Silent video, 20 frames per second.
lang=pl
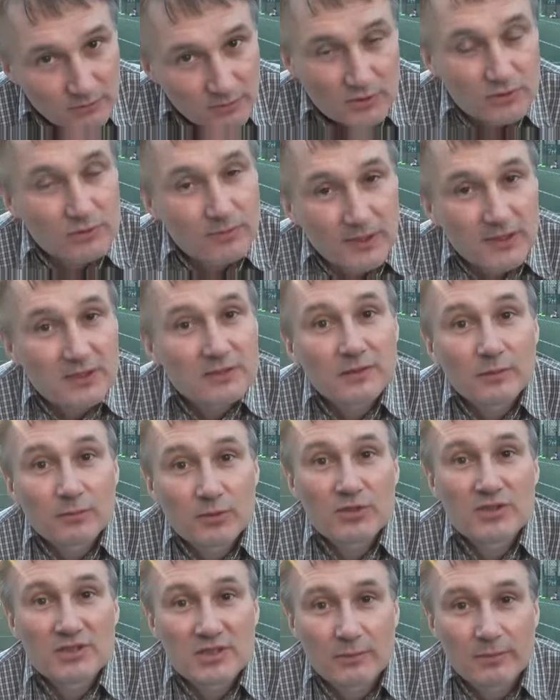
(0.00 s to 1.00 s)
proszę państwa,
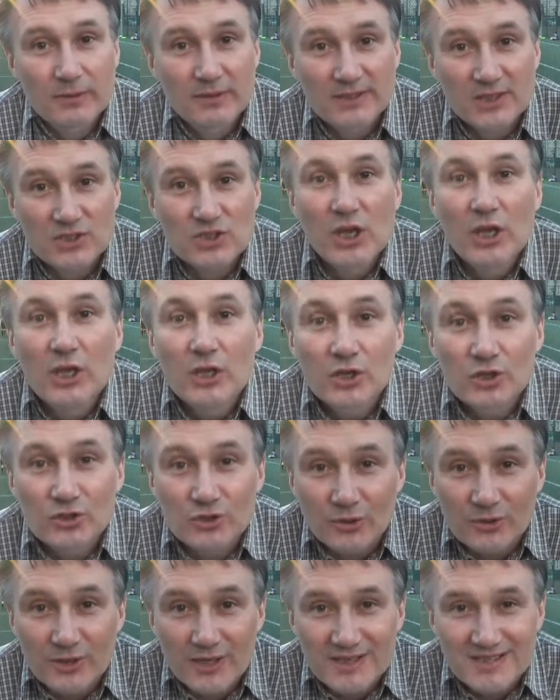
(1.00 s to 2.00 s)
proszę zapamiętać,
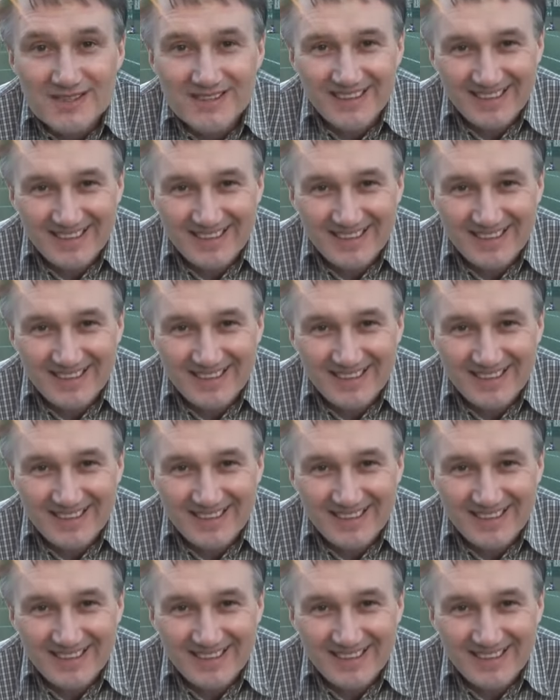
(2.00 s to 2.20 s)
kto jest